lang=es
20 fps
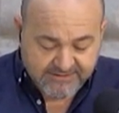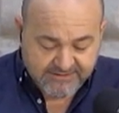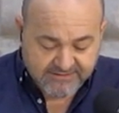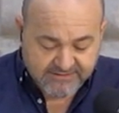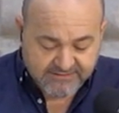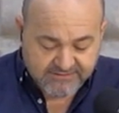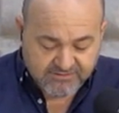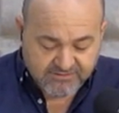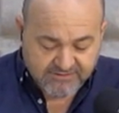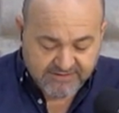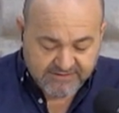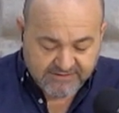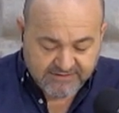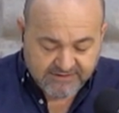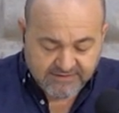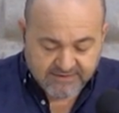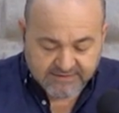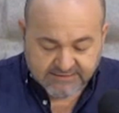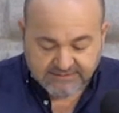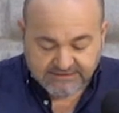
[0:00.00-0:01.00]
Participa
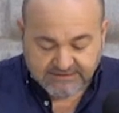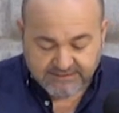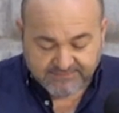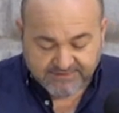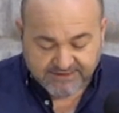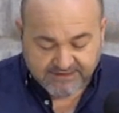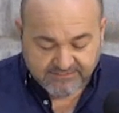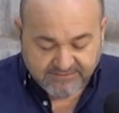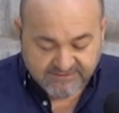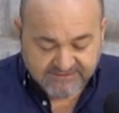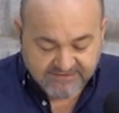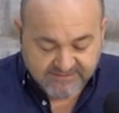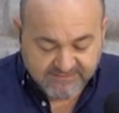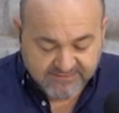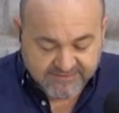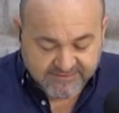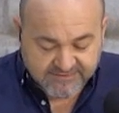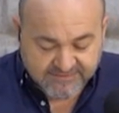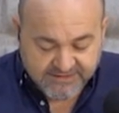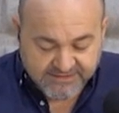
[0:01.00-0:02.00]
en la campaña Dadi
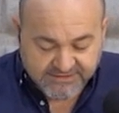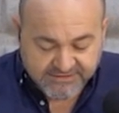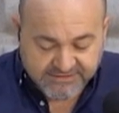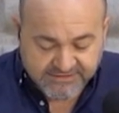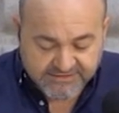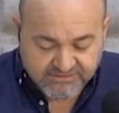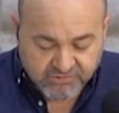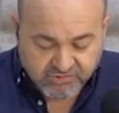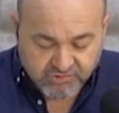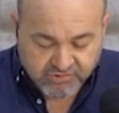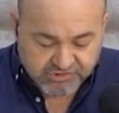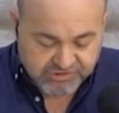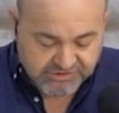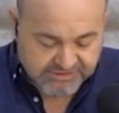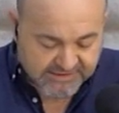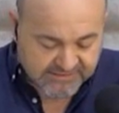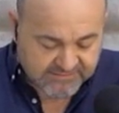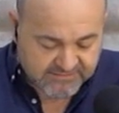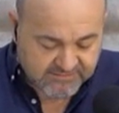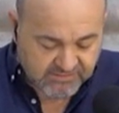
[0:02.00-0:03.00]
Energía para
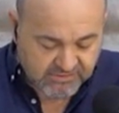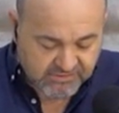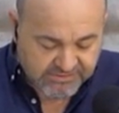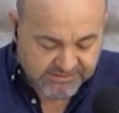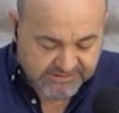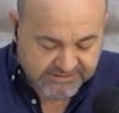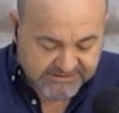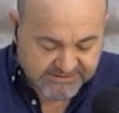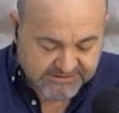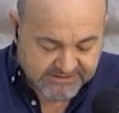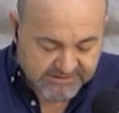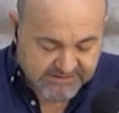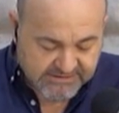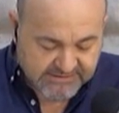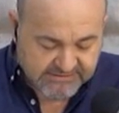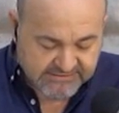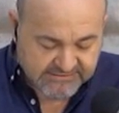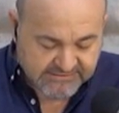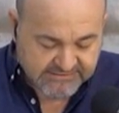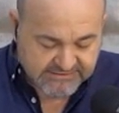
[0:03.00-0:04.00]
visibilizar retos y
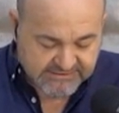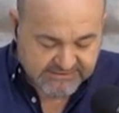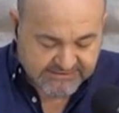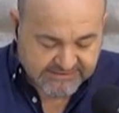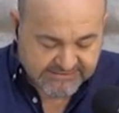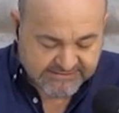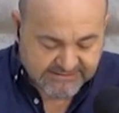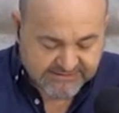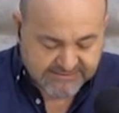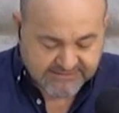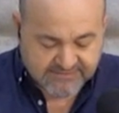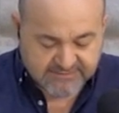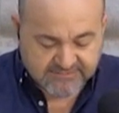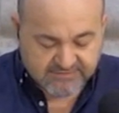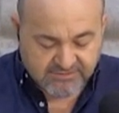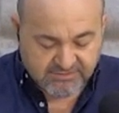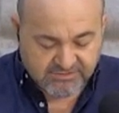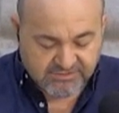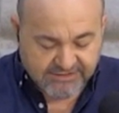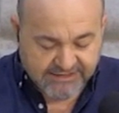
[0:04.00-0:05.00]
acciones
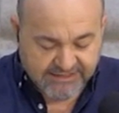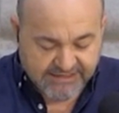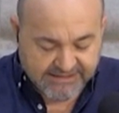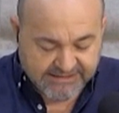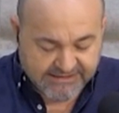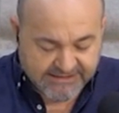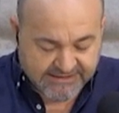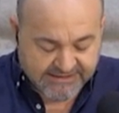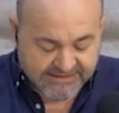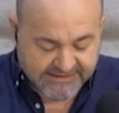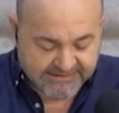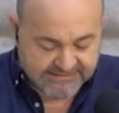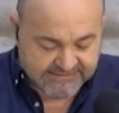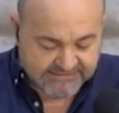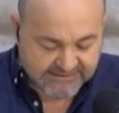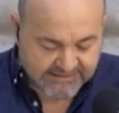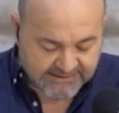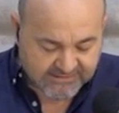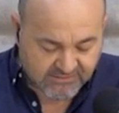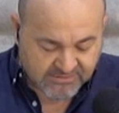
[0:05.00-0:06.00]
de la transición
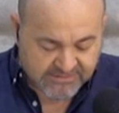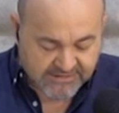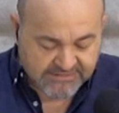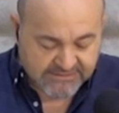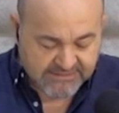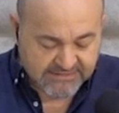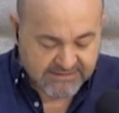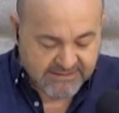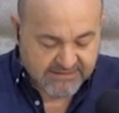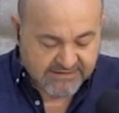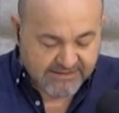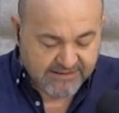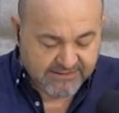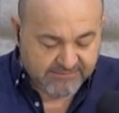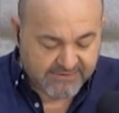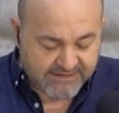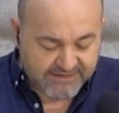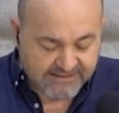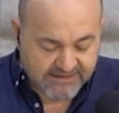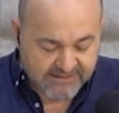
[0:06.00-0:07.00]
energética local,
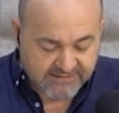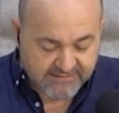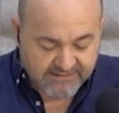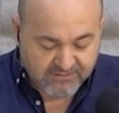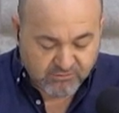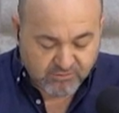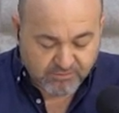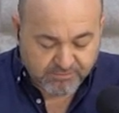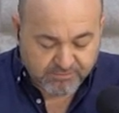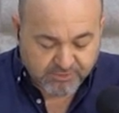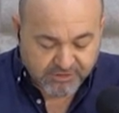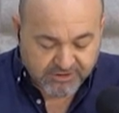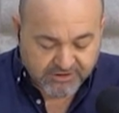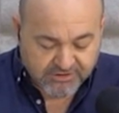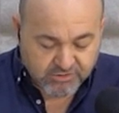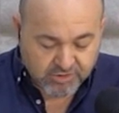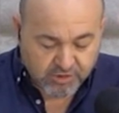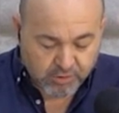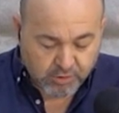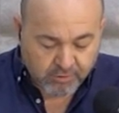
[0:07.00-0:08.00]
enmarcada en un
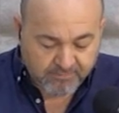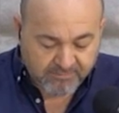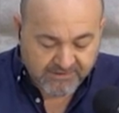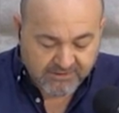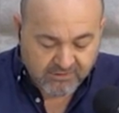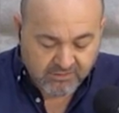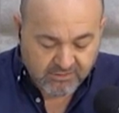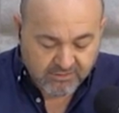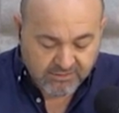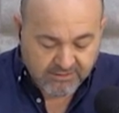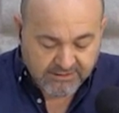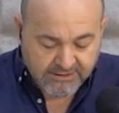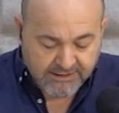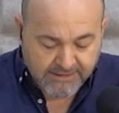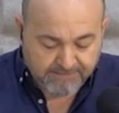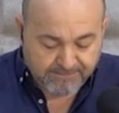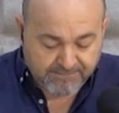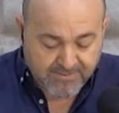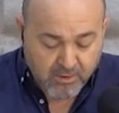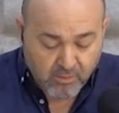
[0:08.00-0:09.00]
proyecto europeo,
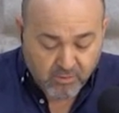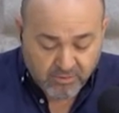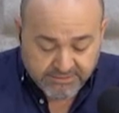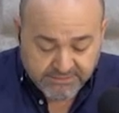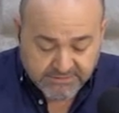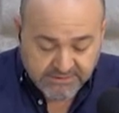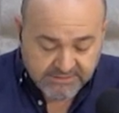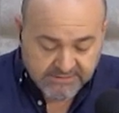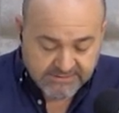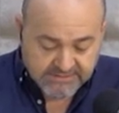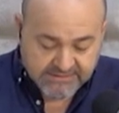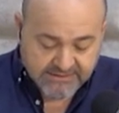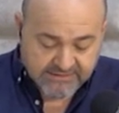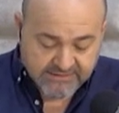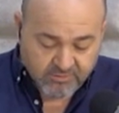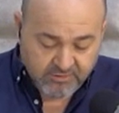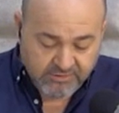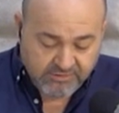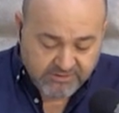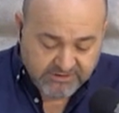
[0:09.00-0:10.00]
Empower,
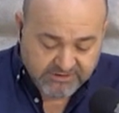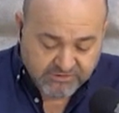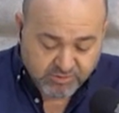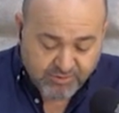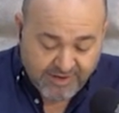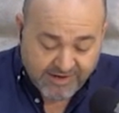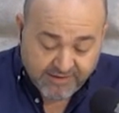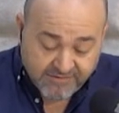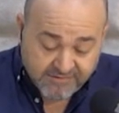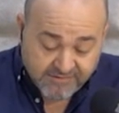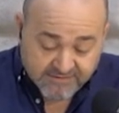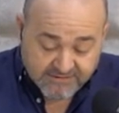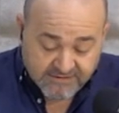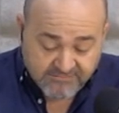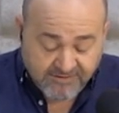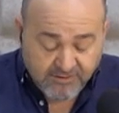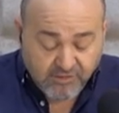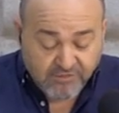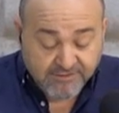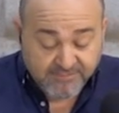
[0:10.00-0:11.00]
que bueno, es una
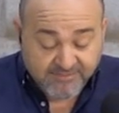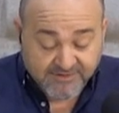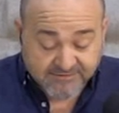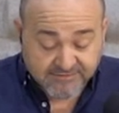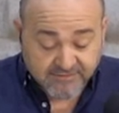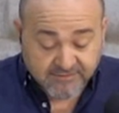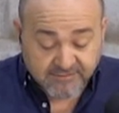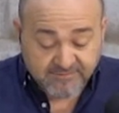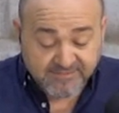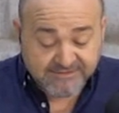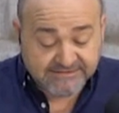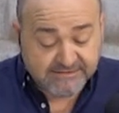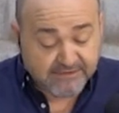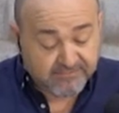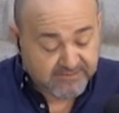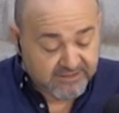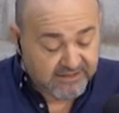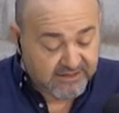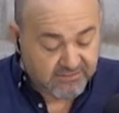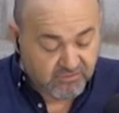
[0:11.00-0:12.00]
iniciativa donde participan
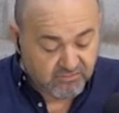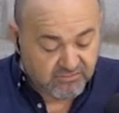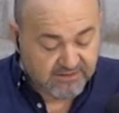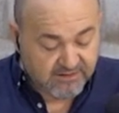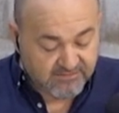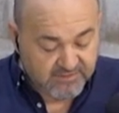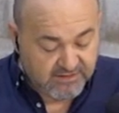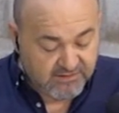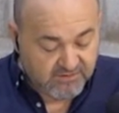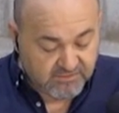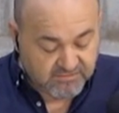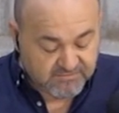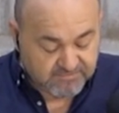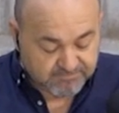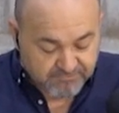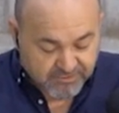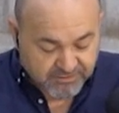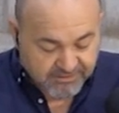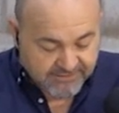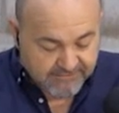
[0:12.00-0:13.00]
también ayuntamientos,
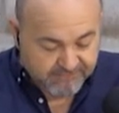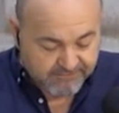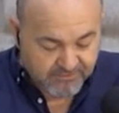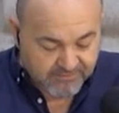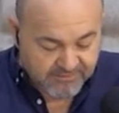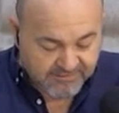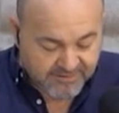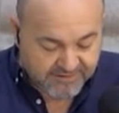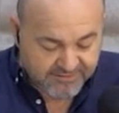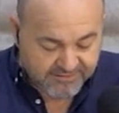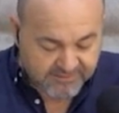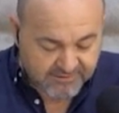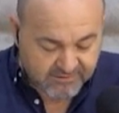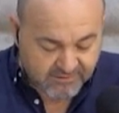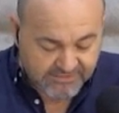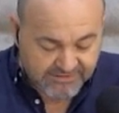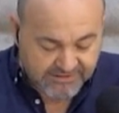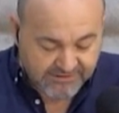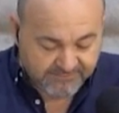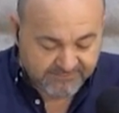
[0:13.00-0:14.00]
por ejemplo, de
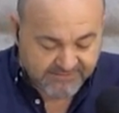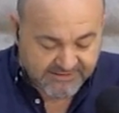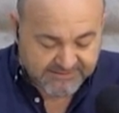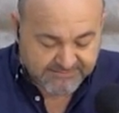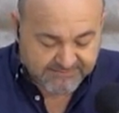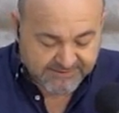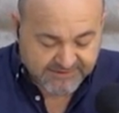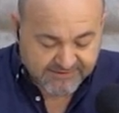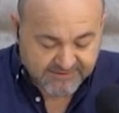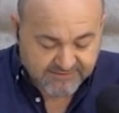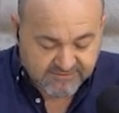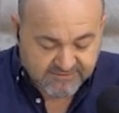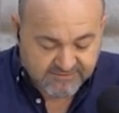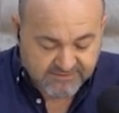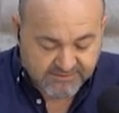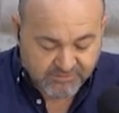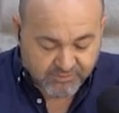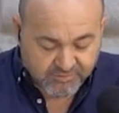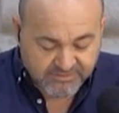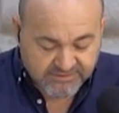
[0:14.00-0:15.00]
Barcelona, El Prat,
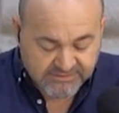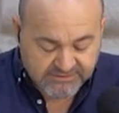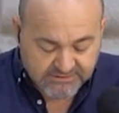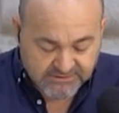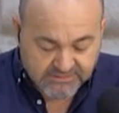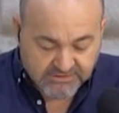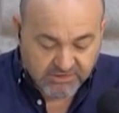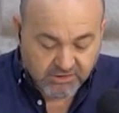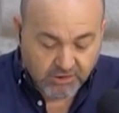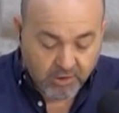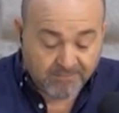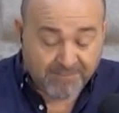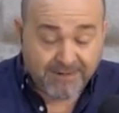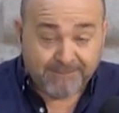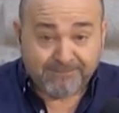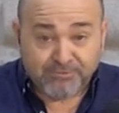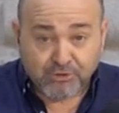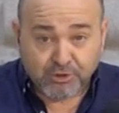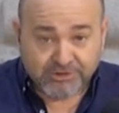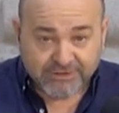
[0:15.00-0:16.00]
Valencia, Rubí o
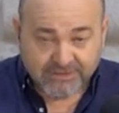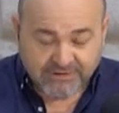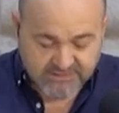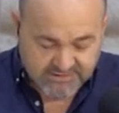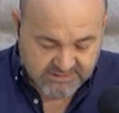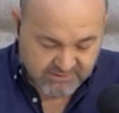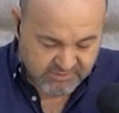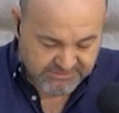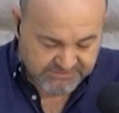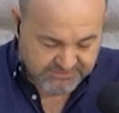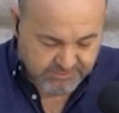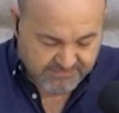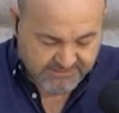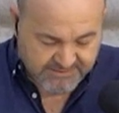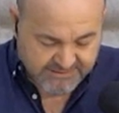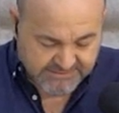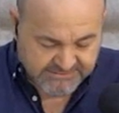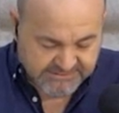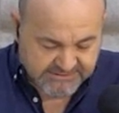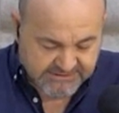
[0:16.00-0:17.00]
Pamplona, en nuestro
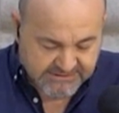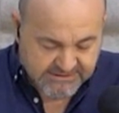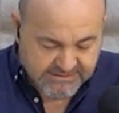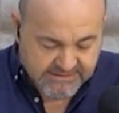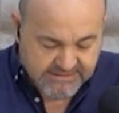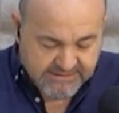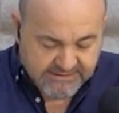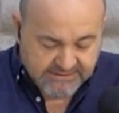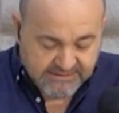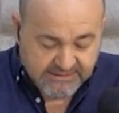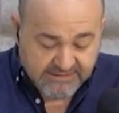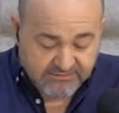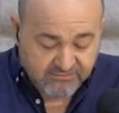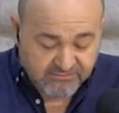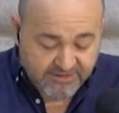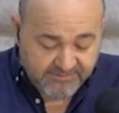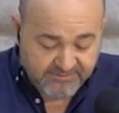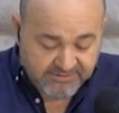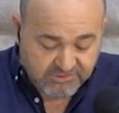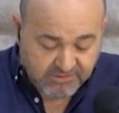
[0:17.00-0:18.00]
país. Y el
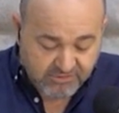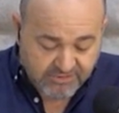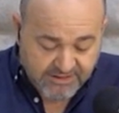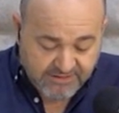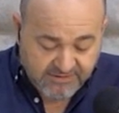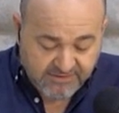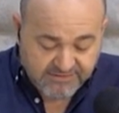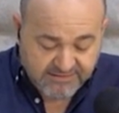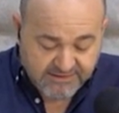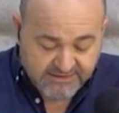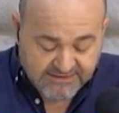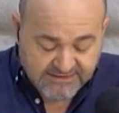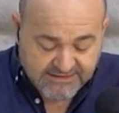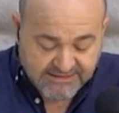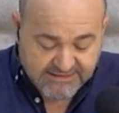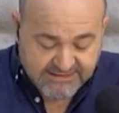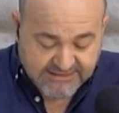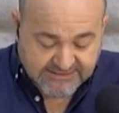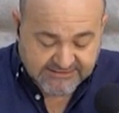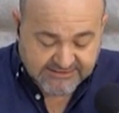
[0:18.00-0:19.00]
ayuntamiento organiza
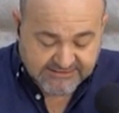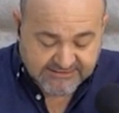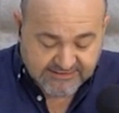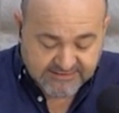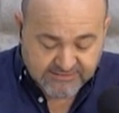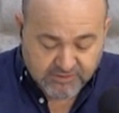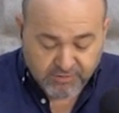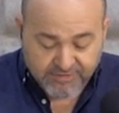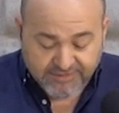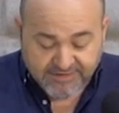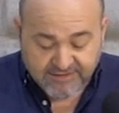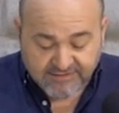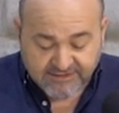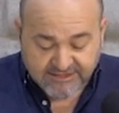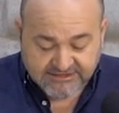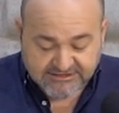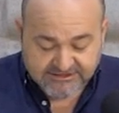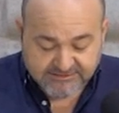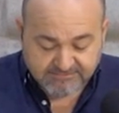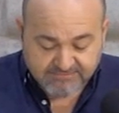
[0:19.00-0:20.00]
ya las sextas
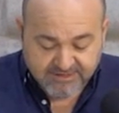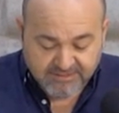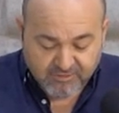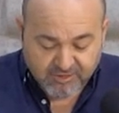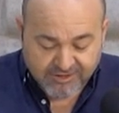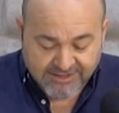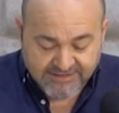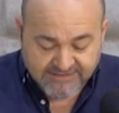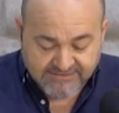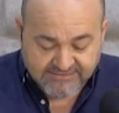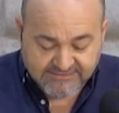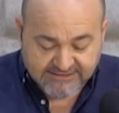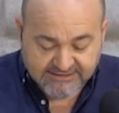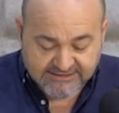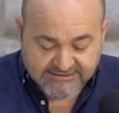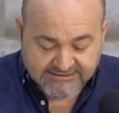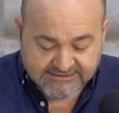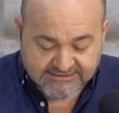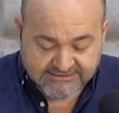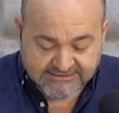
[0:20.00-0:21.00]
jornadas
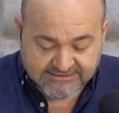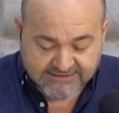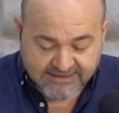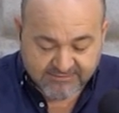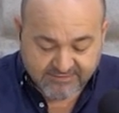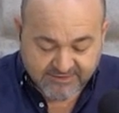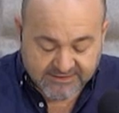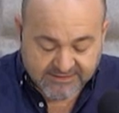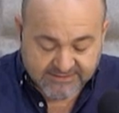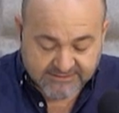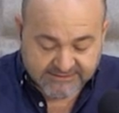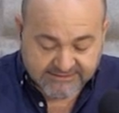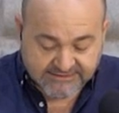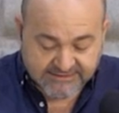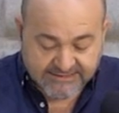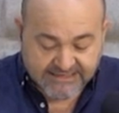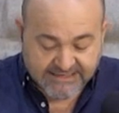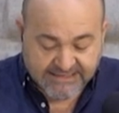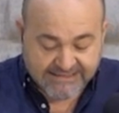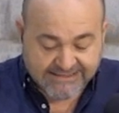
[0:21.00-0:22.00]
memorialistas de abril,
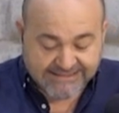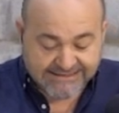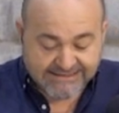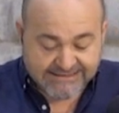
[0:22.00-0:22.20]
será el